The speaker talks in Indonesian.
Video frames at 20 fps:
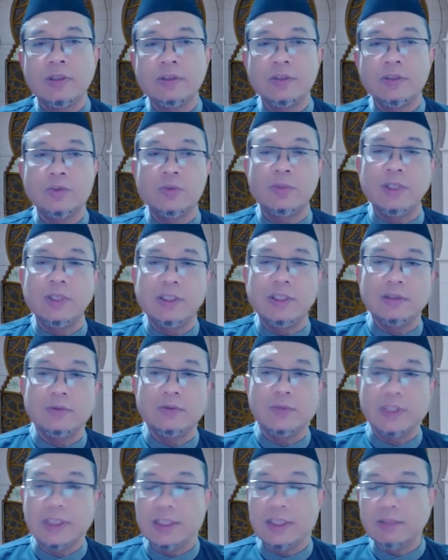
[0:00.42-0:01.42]
Allah
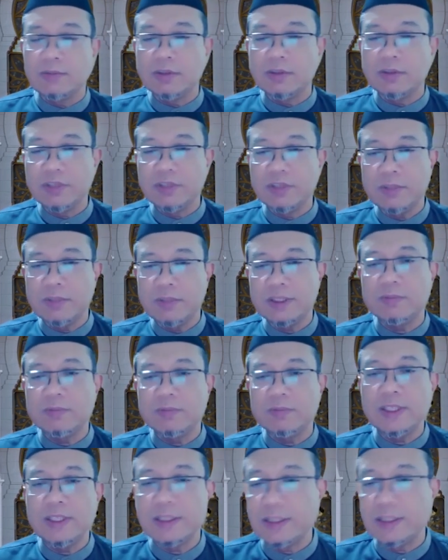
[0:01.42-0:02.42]
Subhanahu wa taala berfirman
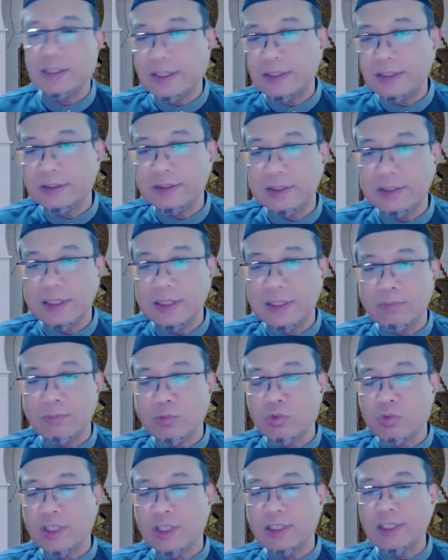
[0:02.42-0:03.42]
kepada kita
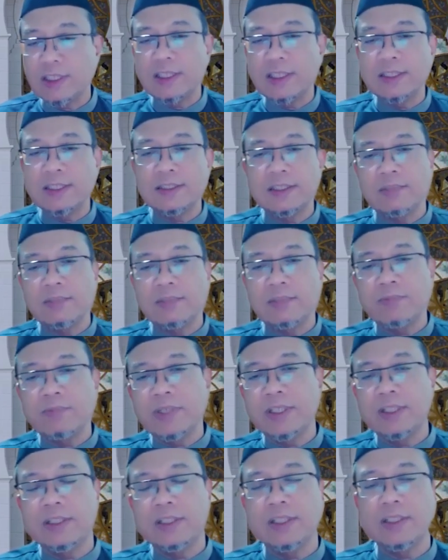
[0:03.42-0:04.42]
dalam surat Al-Ahzab
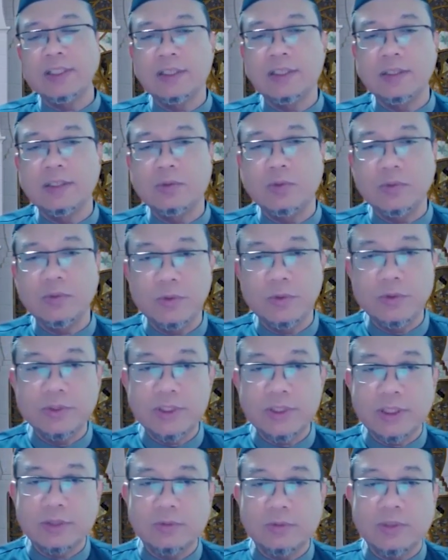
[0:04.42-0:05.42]
ayat yang
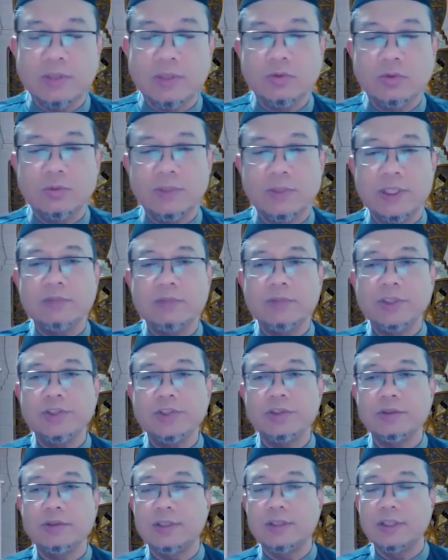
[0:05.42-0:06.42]
ke-21, A'udzubillahi
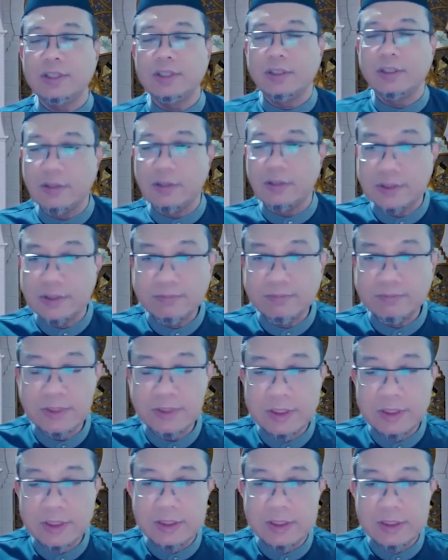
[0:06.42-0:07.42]
rajim
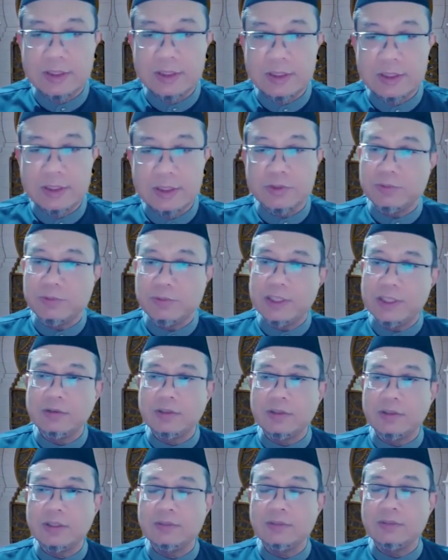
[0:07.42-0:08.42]

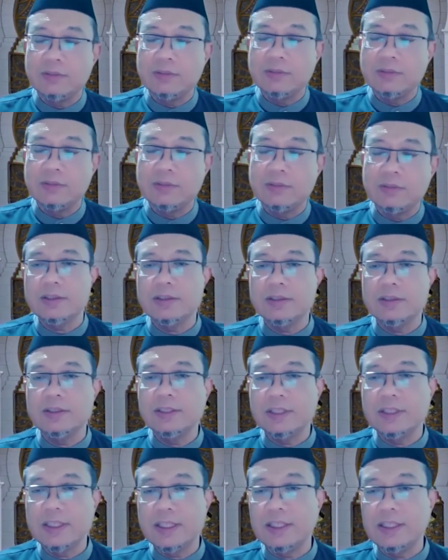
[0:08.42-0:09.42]
Bismillahirrahmanirrahim.
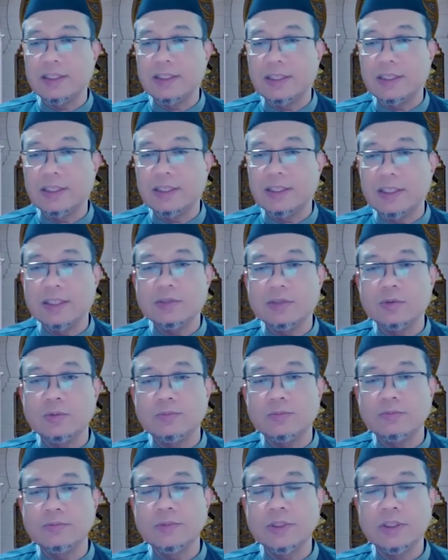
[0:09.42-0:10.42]
Laqad kana
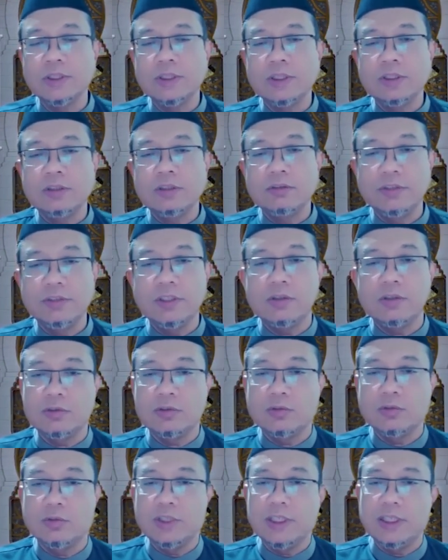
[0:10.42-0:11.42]
lakum fi
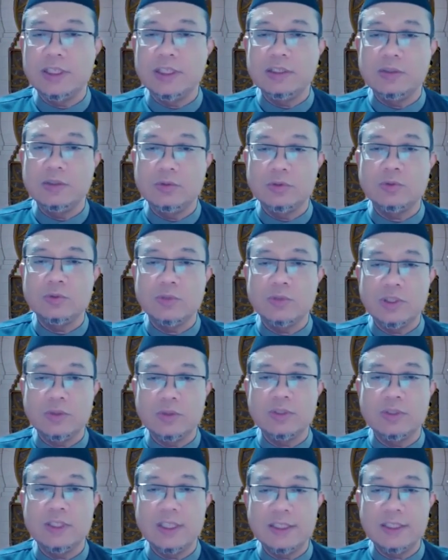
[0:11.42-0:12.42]
Rasulillahi
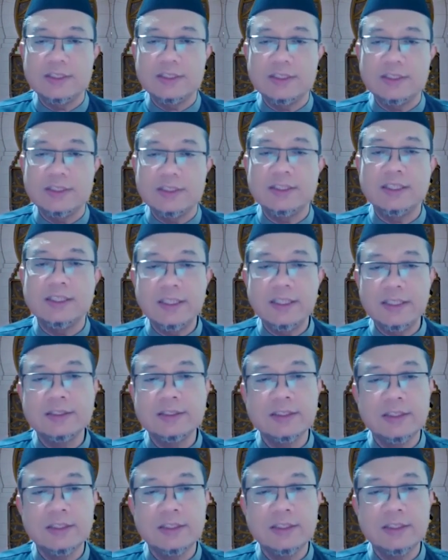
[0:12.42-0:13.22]
uswatun hasanah.